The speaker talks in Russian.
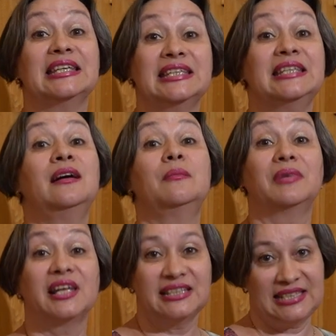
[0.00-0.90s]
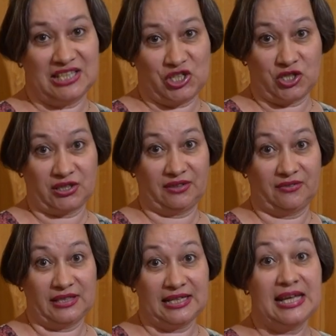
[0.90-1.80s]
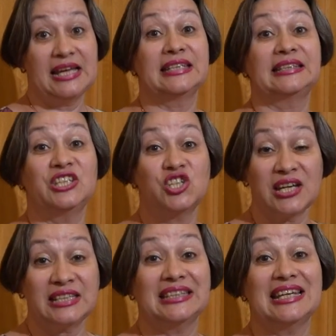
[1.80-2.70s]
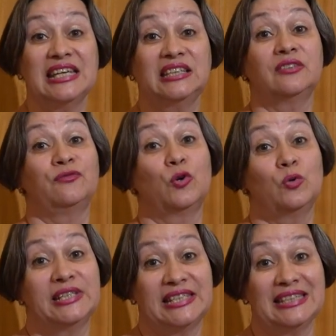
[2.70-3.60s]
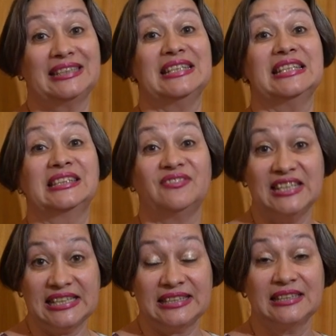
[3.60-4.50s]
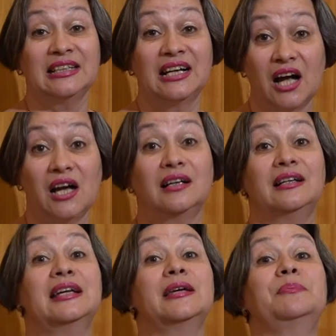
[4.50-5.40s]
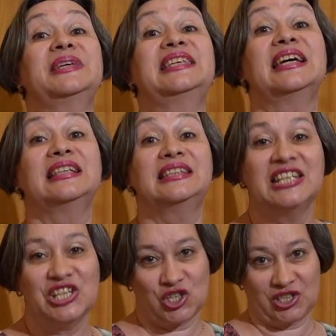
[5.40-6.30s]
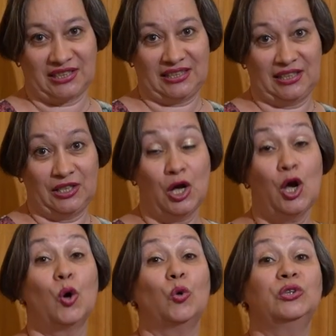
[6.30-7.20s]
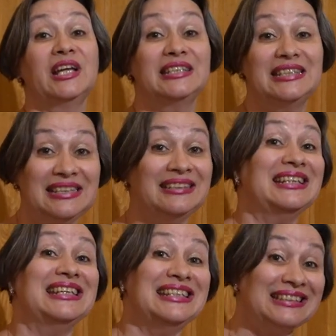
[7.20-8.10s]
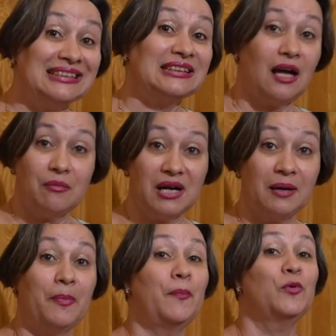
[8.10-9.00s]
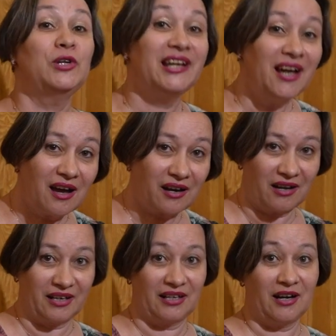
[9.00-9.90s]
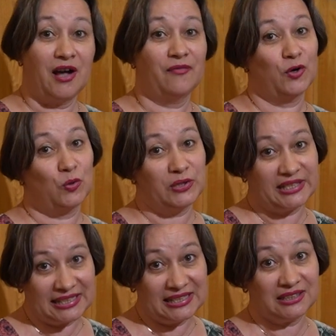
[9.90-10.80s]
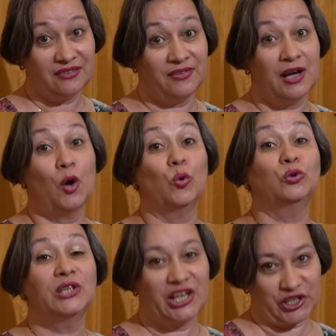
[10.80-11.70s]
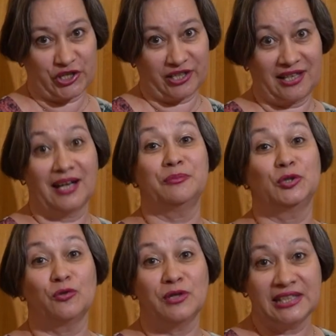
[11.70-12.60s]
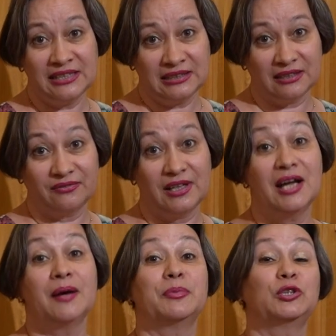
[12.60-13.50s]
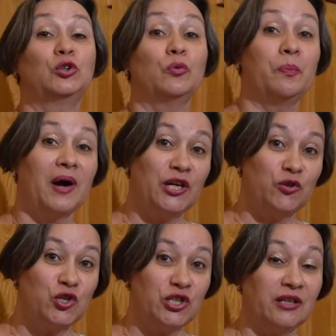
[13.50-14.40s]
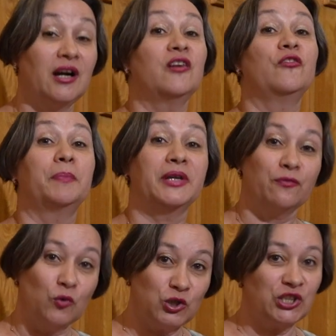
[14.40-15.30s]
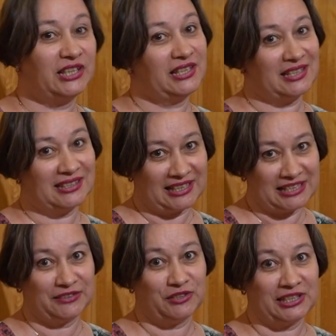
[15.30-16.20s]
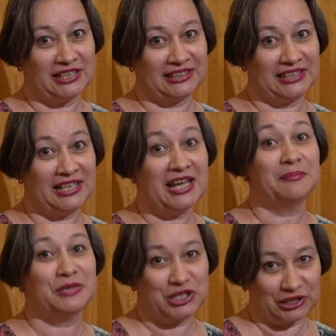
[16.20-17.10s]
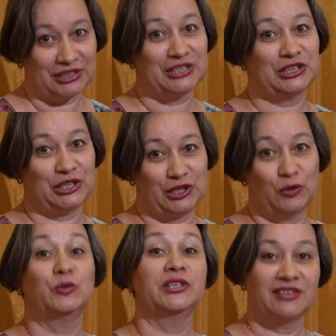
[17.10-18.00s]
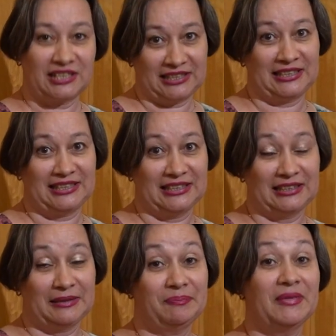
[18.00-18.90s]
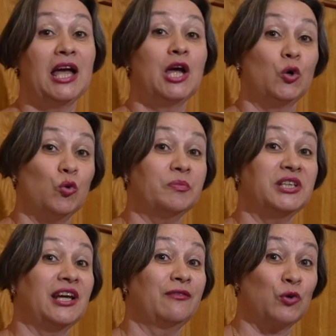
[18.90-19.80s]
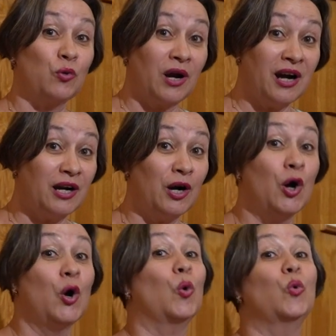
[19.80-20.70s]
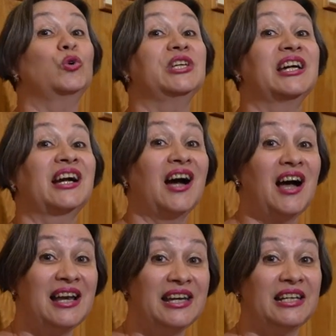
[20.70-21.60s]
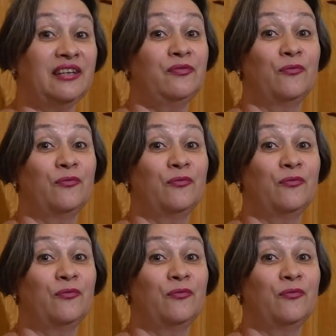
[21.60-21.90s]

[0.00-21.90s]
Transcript: и младенчества. Сейчас этот факультет известен как педиатрический. Он один из самых популярных факультетов у наших абитуриентов, поступающих в Приволжский исследовательский медицинский университет. У меня в руках уникальный